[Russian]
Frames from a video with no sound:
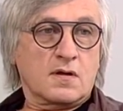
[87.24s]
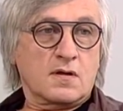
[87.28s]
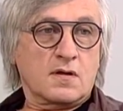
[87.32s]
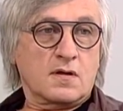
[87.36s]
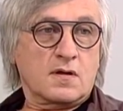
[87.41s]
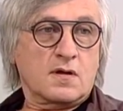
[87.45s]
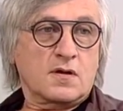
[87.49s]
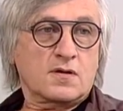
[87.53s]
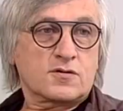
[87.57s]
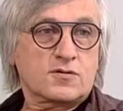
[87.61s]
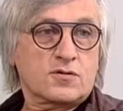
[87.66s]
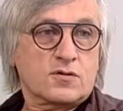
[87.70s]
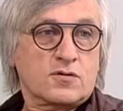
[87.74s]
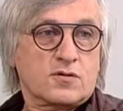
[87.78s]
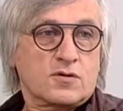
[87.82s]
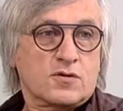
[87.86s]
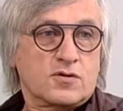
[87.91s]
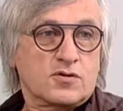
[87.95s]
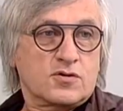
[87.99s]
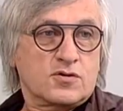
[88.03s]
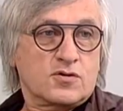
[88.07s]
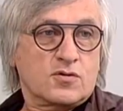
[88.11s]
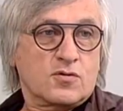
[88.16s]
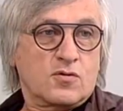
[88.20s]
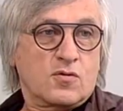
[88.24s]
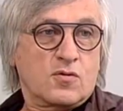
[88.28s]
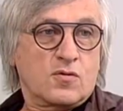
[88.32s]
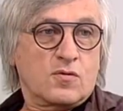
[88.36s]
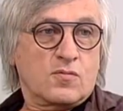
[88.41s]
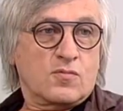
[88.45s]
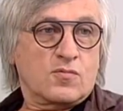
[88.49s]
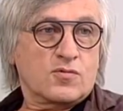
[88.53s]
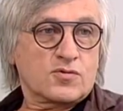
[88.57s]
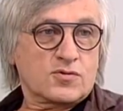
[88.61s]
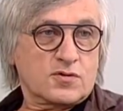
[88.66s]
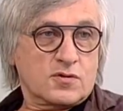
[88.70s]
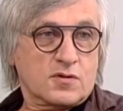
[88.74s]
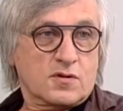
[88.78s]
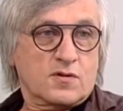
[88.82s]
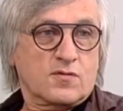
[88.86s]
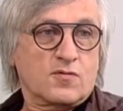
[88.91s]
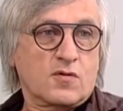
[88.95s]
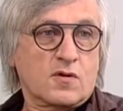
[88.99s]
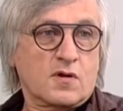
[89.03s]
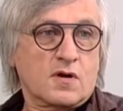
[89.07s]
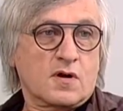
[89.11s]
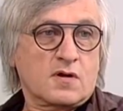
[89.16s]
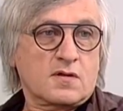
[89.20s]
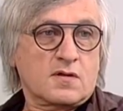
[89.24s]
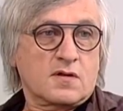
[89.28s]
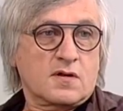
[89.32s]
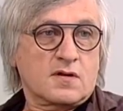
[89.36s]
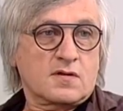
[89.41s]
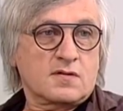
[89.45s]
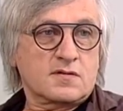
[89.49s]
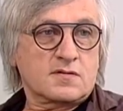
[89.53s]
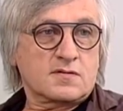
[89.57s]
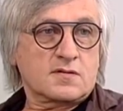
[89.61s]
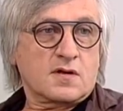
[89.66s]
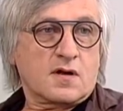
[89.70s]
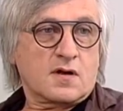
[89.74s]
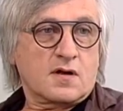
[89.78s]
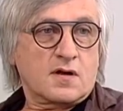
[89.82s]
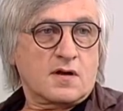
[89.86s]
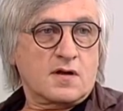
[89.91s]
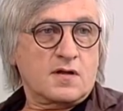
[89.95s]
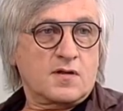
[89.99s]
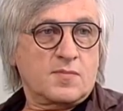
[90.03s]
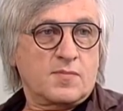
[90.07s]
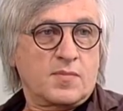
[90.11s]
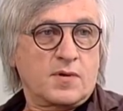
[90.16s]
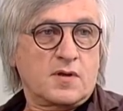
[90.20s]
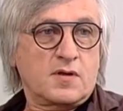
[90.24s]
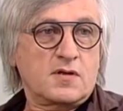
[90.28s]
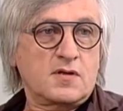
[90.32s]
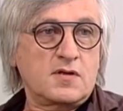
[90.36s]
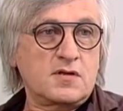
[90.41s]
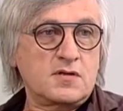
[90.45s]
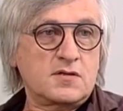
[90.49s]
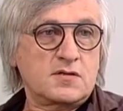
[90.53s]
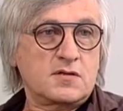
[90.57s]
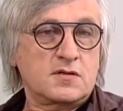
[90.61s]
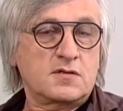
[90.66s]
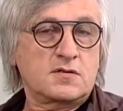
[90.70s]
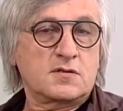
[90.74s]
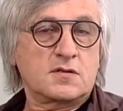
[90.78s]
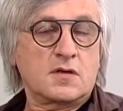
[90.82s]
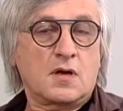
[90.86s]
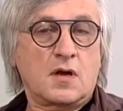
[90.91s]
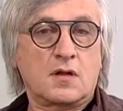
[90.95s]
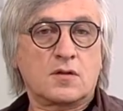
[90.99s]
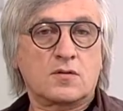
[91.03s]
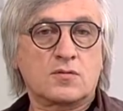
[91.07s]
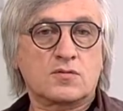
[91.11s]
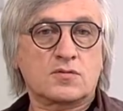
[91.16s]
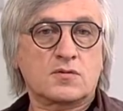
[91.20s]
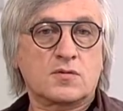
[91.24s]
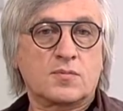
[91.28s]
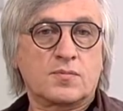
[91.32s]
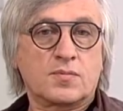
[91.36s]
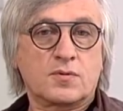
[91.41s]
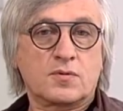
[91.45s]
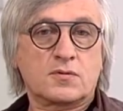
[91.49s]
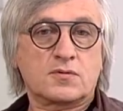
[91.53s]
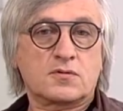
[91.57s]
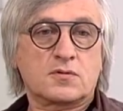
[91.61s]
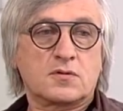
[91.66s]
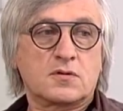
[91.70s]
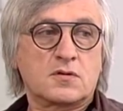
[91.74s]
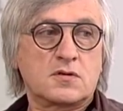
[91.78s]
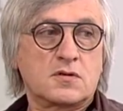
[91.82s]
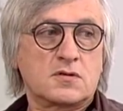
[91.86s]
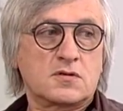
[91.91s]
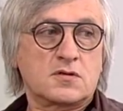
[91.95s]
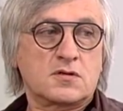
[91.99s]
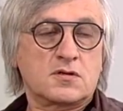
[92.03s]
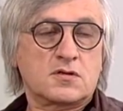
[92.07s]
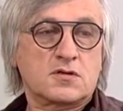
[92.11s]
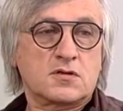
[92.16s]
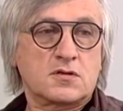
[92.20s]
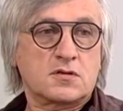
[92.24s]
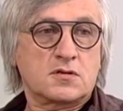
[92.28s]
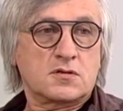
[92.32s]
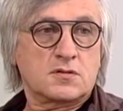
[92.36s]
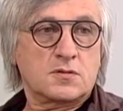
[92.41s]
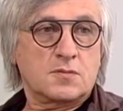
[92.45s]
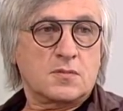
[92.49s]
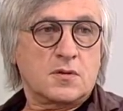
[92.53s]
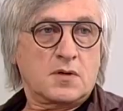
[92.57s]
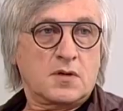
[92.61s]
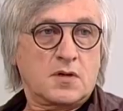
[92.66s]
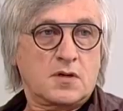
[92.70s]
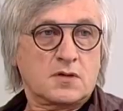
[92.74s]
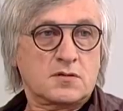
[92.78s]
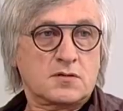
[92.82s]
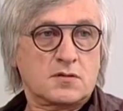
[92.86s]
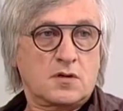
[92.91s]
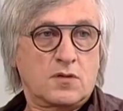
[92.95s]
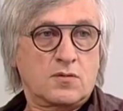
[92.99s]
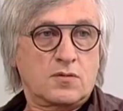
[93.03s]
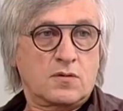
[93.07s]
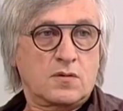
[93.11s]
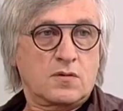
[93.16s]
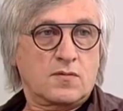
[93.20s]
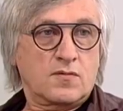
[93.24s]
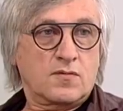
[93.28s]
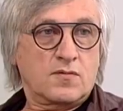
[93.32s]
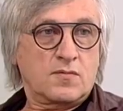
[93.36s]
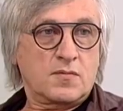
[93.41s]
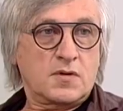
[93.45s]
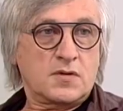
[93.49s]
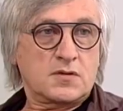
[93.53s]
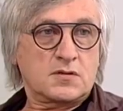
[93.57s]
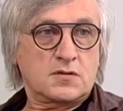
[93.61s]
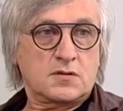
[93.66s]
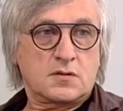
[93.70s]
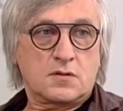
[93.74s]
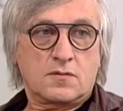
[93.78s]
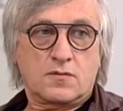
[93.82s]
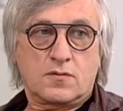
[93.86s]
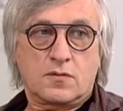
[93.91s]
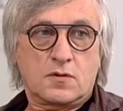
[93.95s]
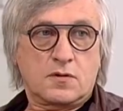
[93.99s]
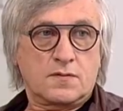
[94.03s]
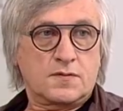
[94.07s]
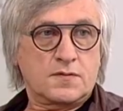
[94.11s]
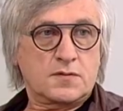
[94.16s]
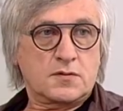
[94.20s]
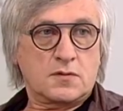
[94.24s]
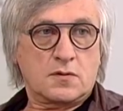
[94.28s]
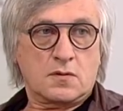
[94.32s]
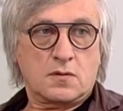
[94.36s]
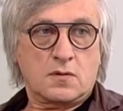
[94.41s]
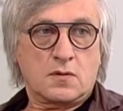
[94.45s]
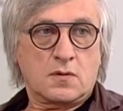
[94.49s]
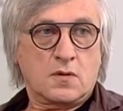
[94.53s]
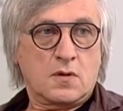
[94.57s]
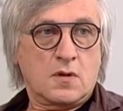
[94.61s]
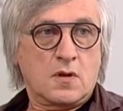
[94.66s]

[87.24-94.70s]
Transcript: или что-то еще, может его как-то закрыть, принизить. А нужно просто не разрешить собираться людям вместе. Вот и все.